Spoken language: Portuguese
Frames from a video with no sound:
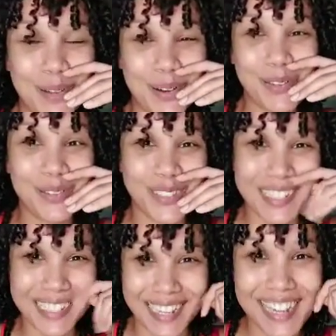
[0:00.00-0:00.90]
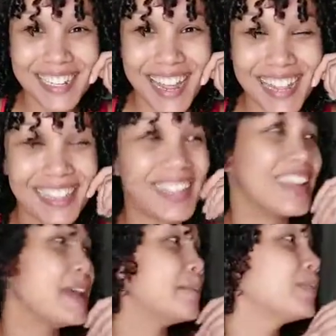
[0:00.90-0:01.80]
bom com vocês, gente?
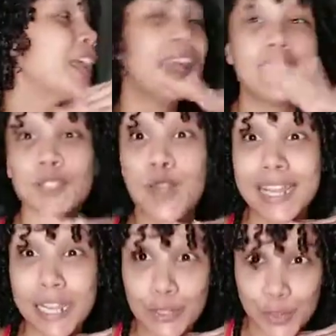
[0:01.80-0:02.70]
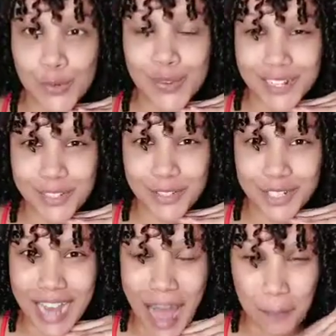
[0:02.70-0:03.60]
Estou aqui
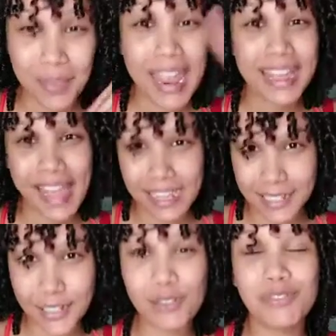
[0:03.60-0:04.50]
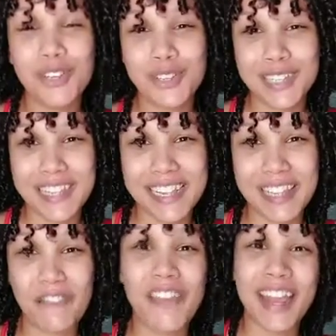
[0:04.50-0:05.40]
suando já. Quem assistiu o vídeo de
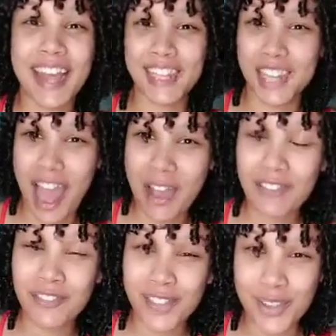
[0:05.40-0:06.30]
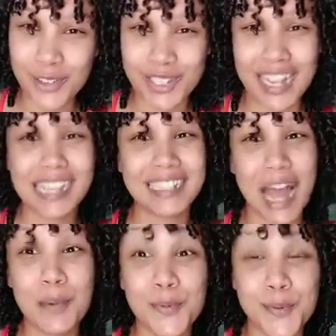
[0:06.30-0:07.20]
sexta-feira já viu, já
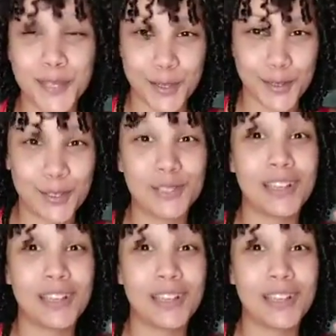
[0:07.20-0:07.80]
sabe por que, que eu tô